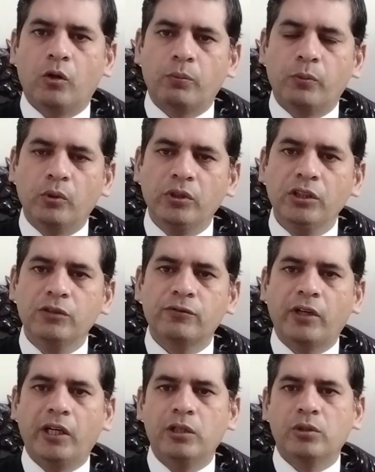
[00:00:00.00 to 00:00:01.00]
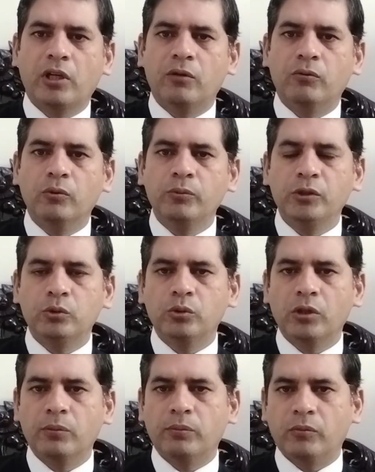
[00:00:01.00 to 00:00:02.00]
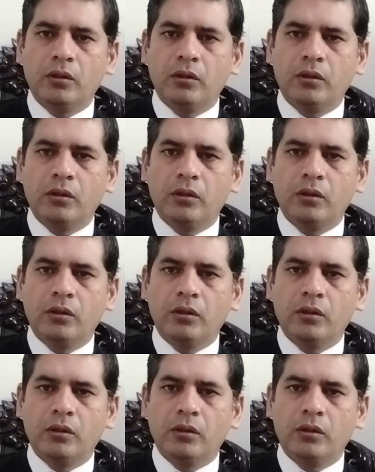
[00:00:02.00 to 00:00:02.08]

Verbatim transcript: और पुलिस फाइल जो है वो भी चूँकि